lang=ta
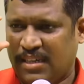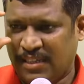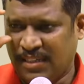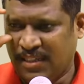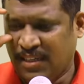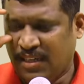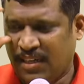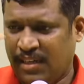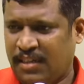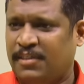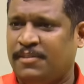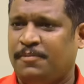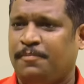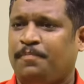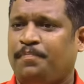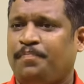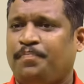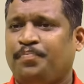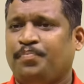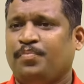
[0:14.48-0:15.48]
கண்ணில்
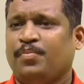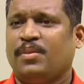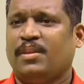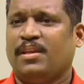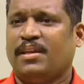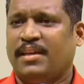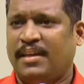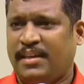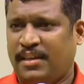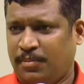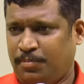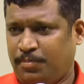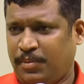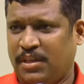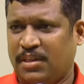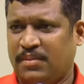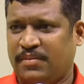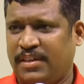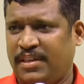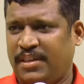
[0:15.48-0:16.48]
கிட்ட
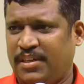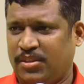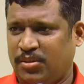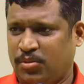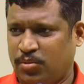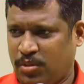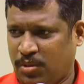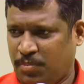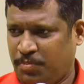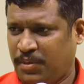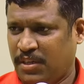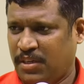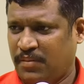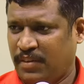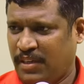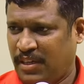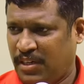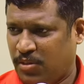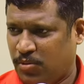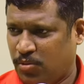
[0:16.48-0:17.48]
பார்வை
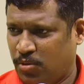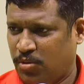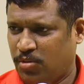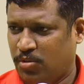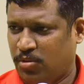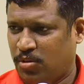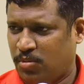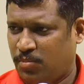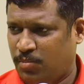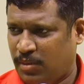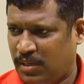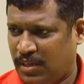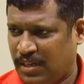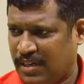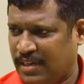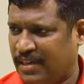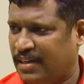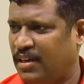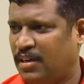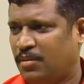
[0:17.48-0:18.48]
தூரப்பார்வை குளுக்கோமா
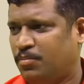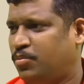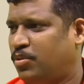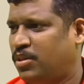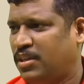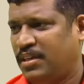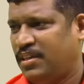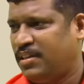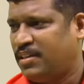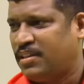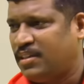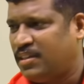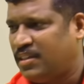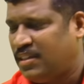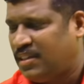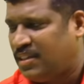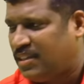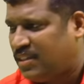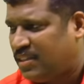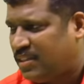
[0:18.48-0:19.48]
கண்ணில் புறை
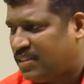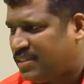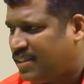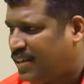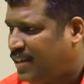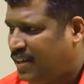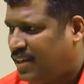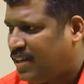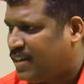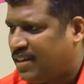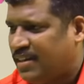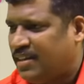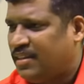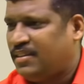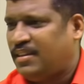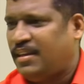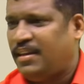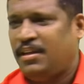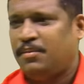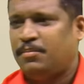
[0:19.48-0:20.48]
இருக்குது சரியாக கண்
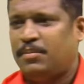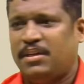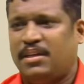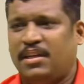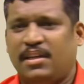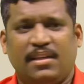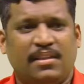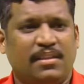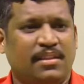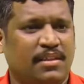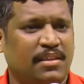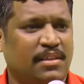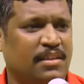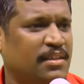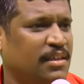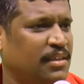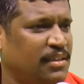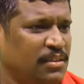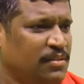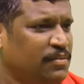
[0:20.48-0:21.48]
தெரிய மாட்டேங்குது
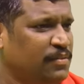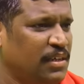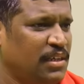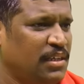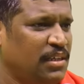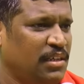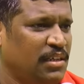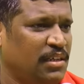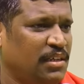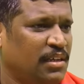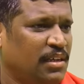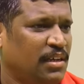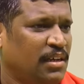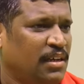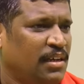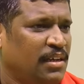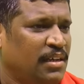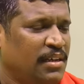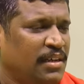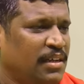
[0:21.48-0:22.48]
கண் வலி
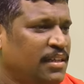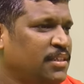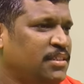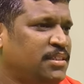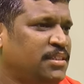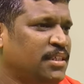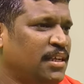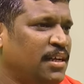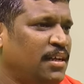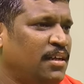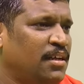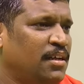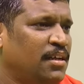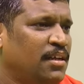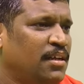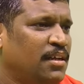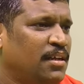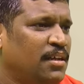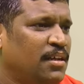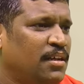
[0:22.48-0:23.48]
எரிச்சல்
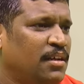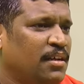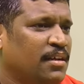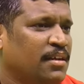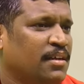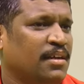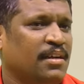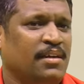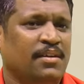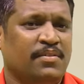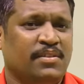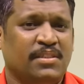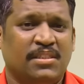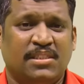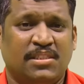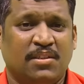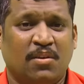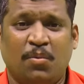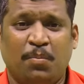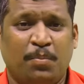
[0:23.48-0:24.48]
கண்
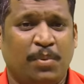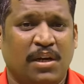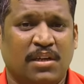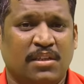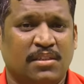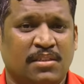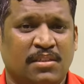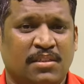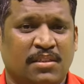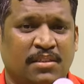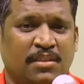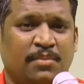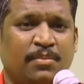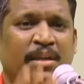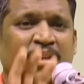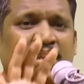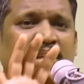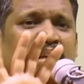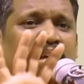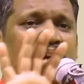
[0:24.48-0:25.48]
வந்து சிவப்பாகுது இந்த
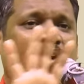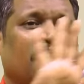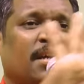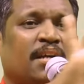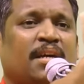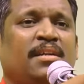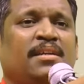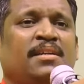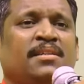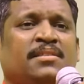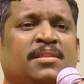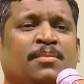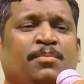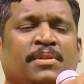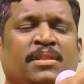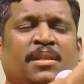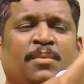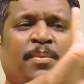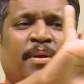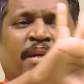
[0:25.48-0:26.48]
மாதிரி கண்
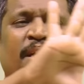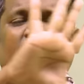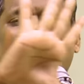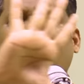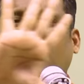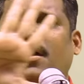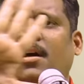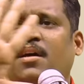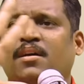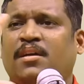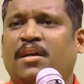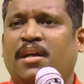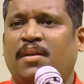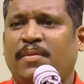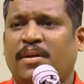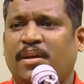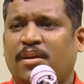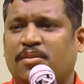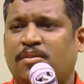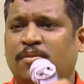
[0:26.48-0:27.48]
சம்மந்தப்பட்ட எல்லா
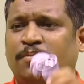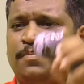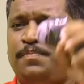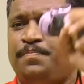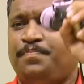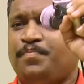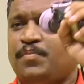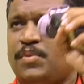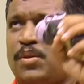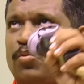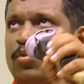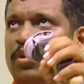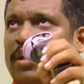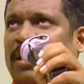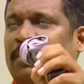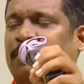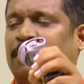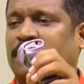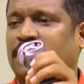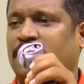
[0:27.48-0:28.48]
கேள்விகளுக்கும்
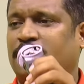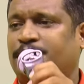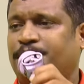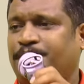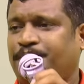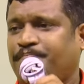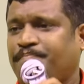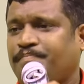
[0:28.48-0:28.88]
ஒரே பதில்